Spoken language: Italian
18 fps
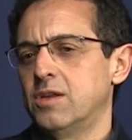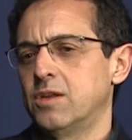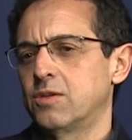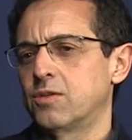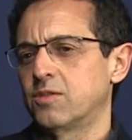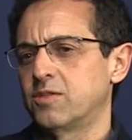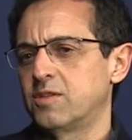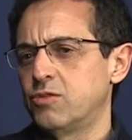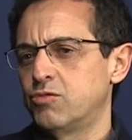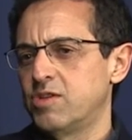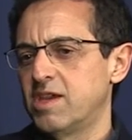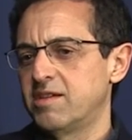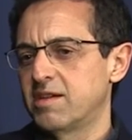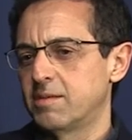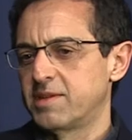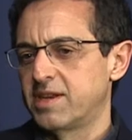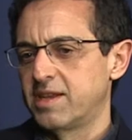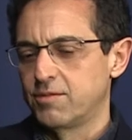
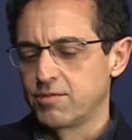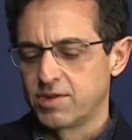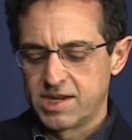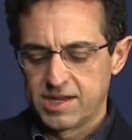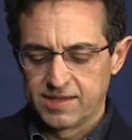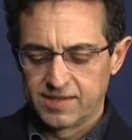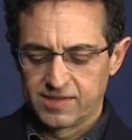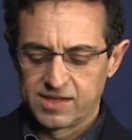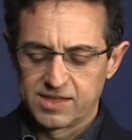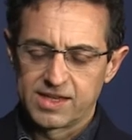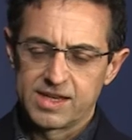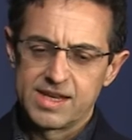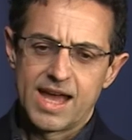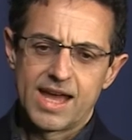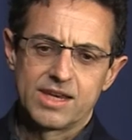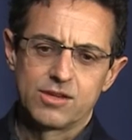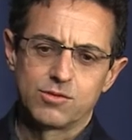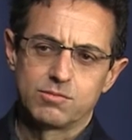costituiva per i violinisti
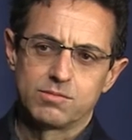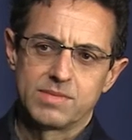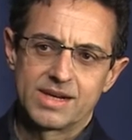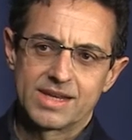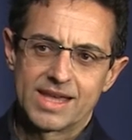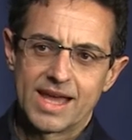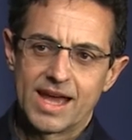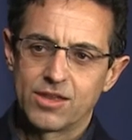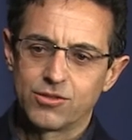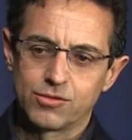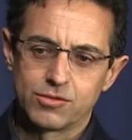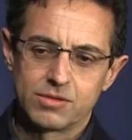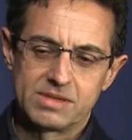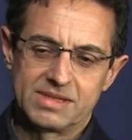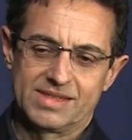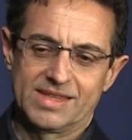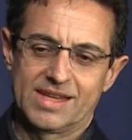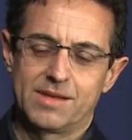italiani un mercato
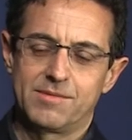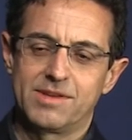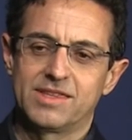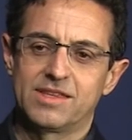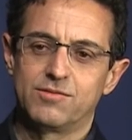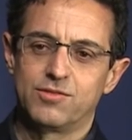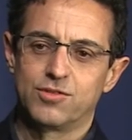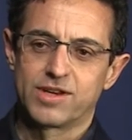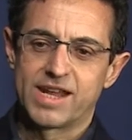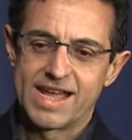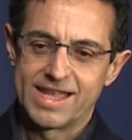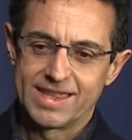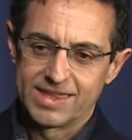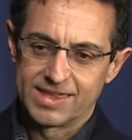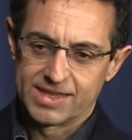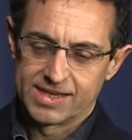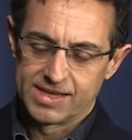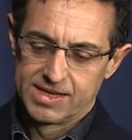estremamente
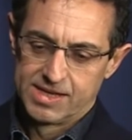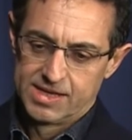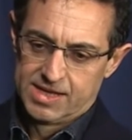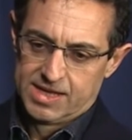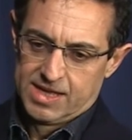fiorente,